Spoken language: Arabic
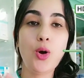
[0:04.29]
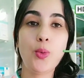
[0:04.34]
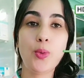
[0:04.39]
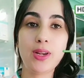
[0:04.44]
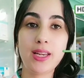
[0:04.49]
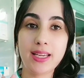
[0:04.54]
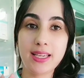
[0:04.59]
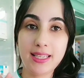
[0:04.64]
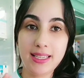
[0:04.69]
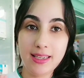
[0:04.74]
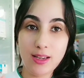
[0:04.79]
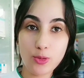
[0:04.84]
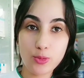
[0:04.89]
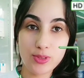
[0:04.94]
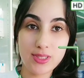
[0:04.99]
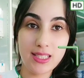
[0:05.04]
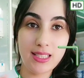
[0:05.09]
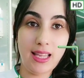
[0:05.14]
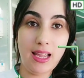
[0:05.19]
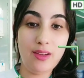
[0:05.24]
ولكن الا
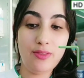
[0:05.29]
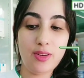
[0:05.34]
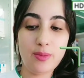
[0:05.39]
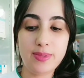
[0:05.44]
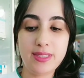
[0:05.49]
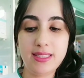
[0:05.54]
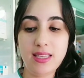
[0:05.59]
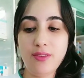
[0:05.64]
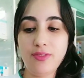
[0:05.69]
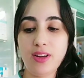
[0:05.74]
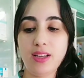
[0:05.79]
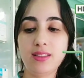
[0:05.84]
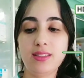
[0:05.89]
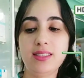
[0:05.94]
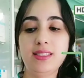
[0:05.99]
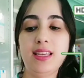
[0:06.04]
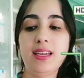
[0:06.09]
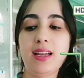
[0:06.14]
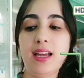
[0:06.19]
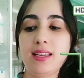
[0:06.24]
كنتي ضعيفه بزاف
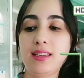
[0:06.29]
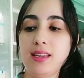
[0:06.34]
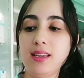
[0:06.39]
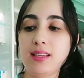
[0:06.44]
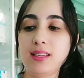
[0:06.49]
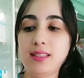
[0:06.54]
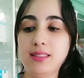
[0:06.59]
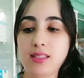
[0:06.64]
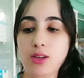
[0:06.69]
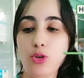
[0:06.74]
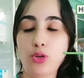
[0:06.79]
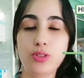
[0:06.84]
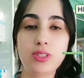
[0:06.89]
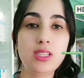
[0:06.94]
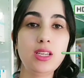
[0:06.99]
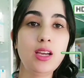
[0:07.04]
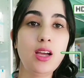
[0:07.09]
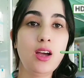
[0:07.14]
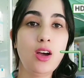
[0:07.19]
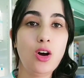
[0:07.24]
كننصحك انك تاخدي